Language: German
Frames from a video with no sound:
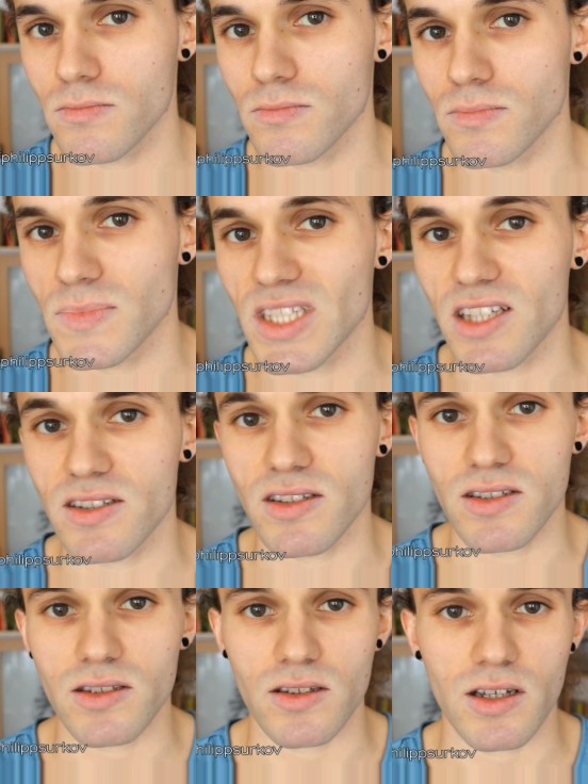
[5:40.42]
Hm, das
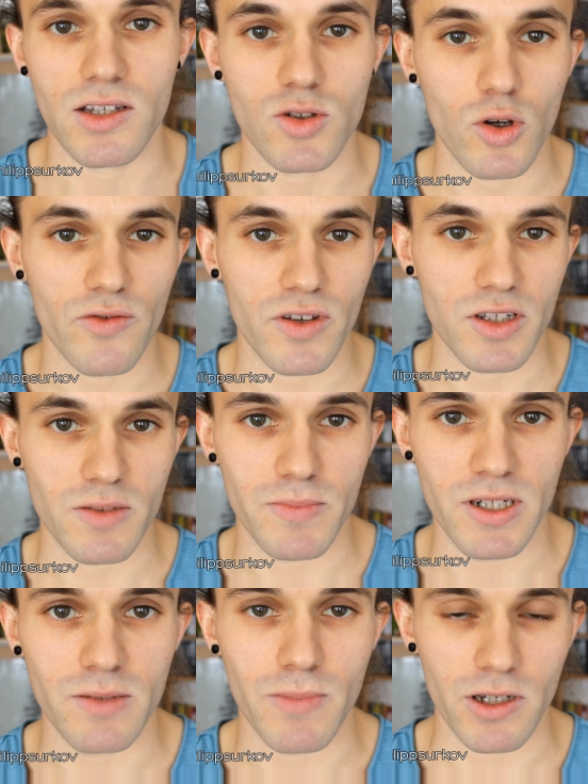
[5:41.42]
ist ein ganz häufiges
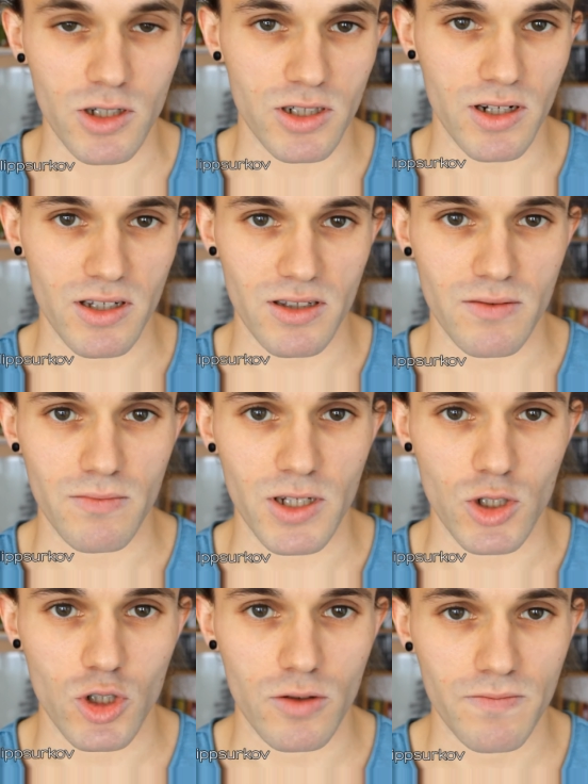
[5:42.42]
Bild bei gestressten
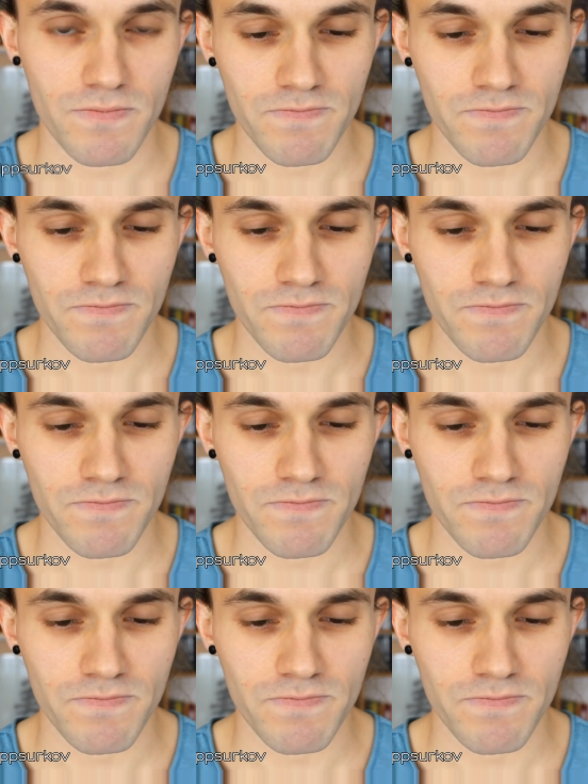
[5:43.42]
Menschen.